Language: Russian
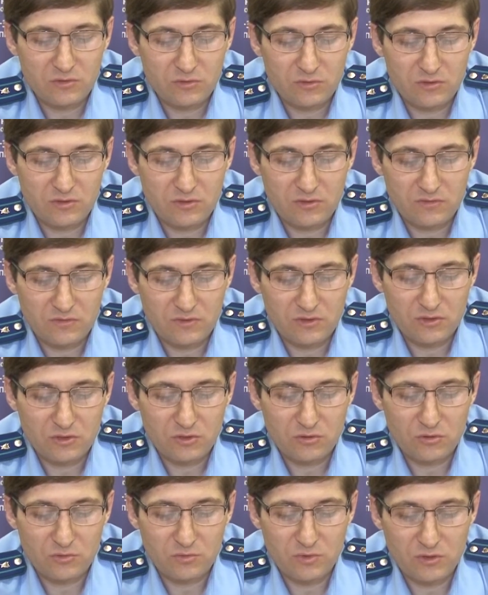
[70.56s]
года в
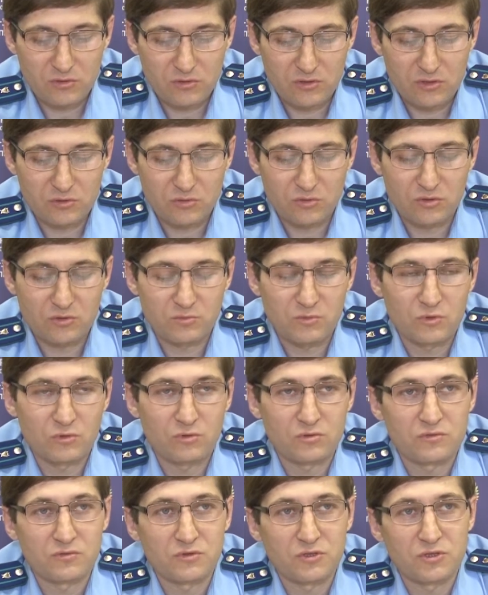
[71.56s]
городской прокуратуре было
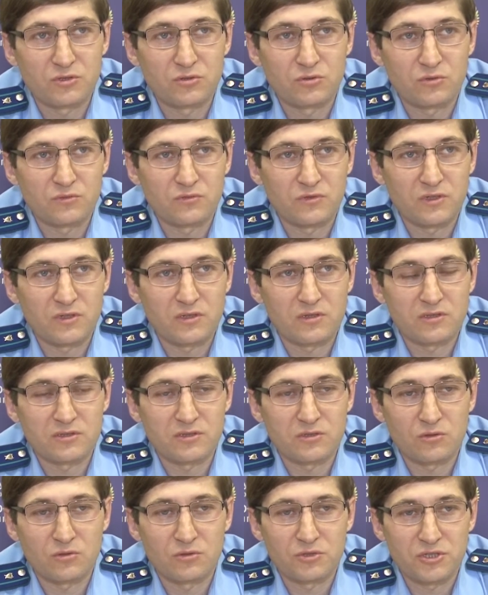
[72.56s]
утверждено обвинительное
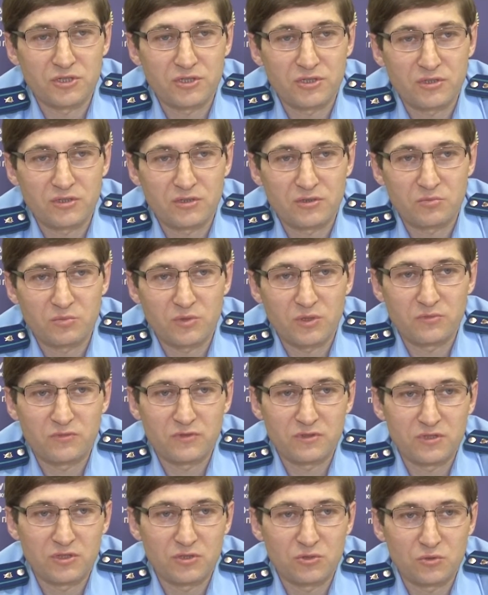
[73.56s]
заключение по
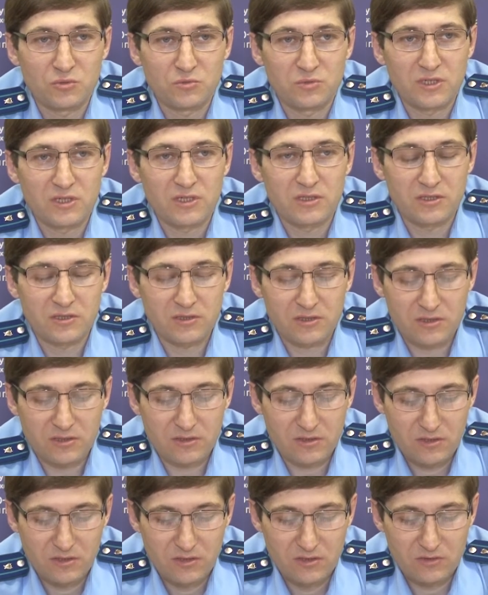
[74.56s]
обвинению
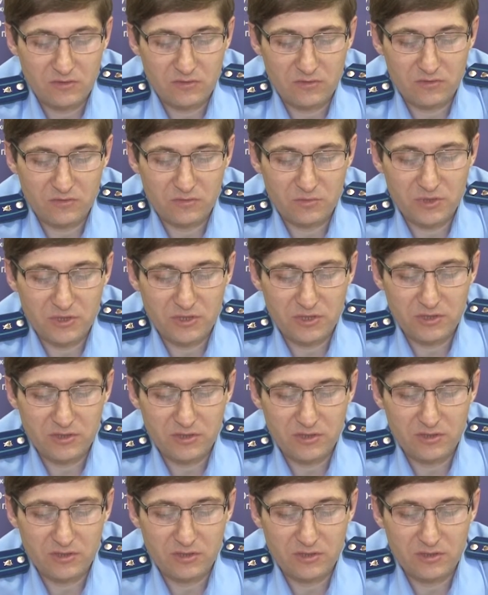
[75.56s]
Мироненко э, в
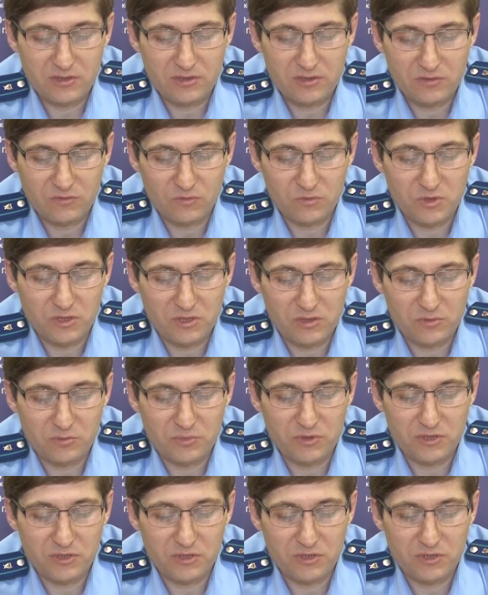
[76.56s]
причинении, в умышленном